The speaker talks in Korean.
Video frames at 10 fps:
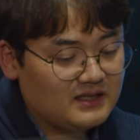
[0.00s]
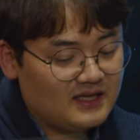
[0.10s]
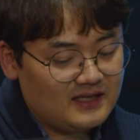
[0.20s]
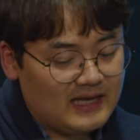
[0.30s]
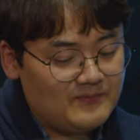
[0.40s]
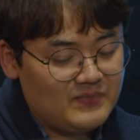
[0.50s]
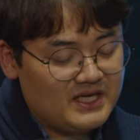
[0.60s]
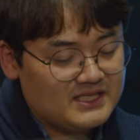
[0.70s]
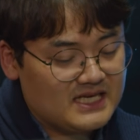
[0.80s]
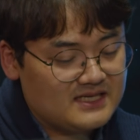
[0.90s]
일단
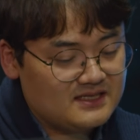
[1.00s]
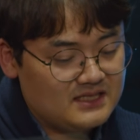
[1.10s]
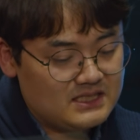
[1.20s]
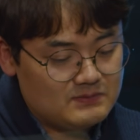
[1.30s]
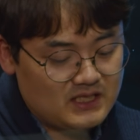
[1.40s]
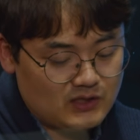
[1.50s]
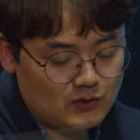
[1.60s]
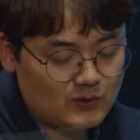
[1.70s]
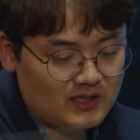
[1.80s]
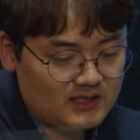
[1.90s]
MBN 재승인 심사
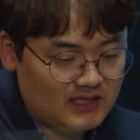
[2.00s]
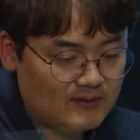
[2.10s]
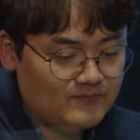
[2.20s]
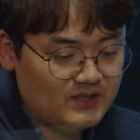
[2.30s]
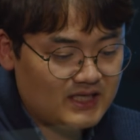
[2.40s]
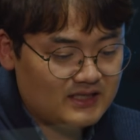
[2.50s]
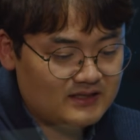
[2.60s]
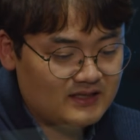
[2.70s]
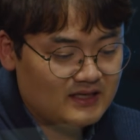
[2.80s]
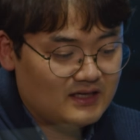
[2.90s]
결과
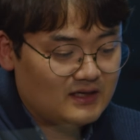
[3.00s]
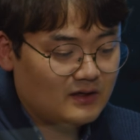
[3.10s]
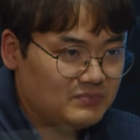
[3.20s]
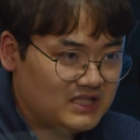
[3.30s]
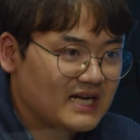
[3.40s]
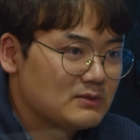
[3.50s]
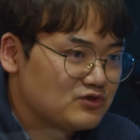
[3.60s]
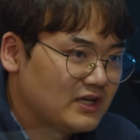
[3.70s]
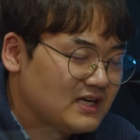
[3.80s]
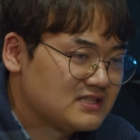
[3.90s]
MBN은 미달
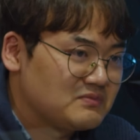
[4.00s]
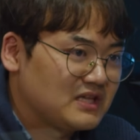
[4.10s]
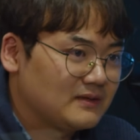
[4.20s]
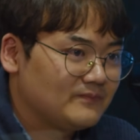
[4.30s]
점수가 나왔습니다.